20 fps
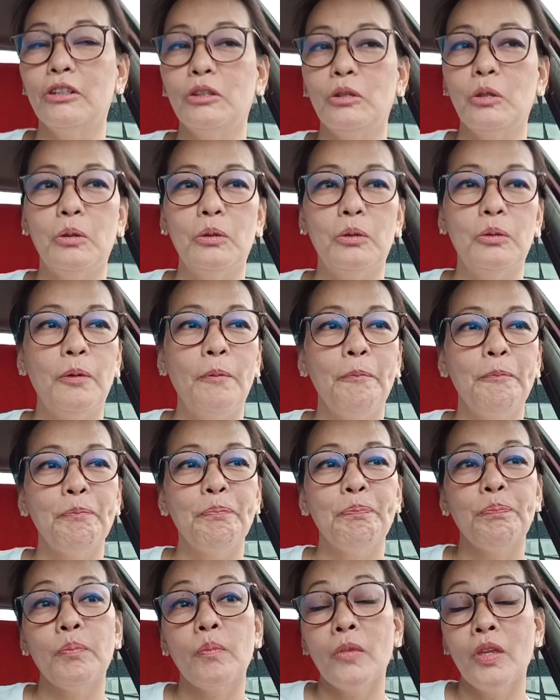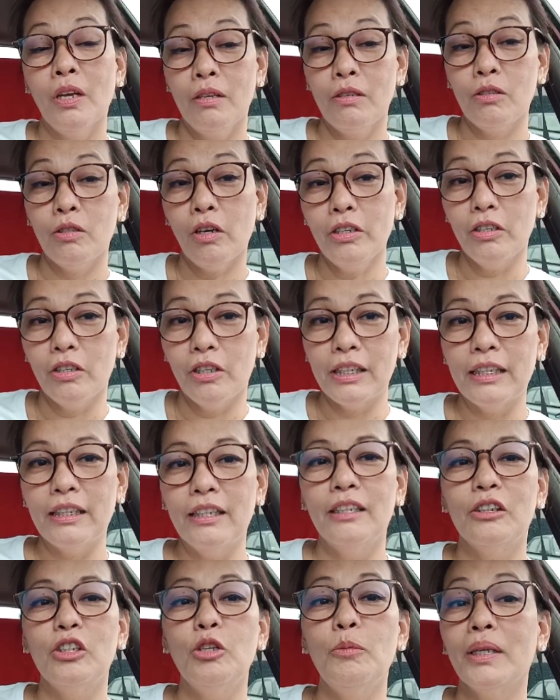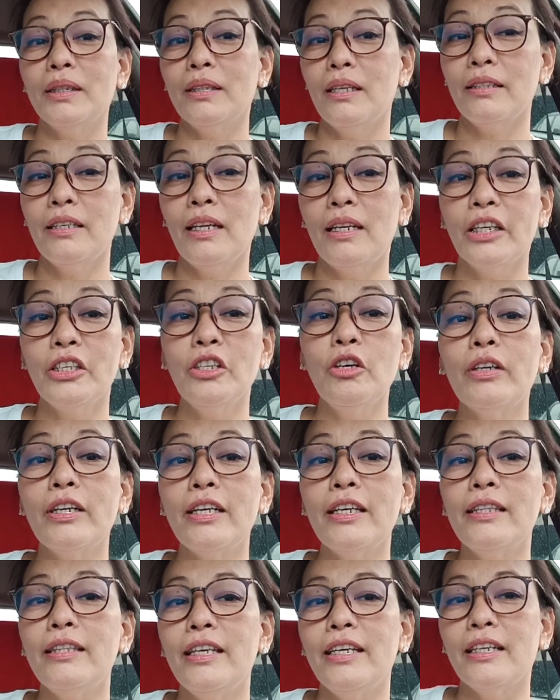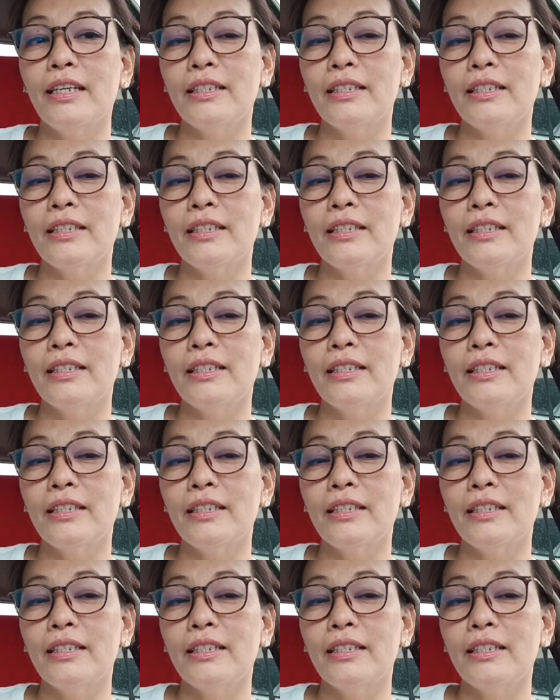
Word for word: So, so yun, dumagdag na lang yung reading.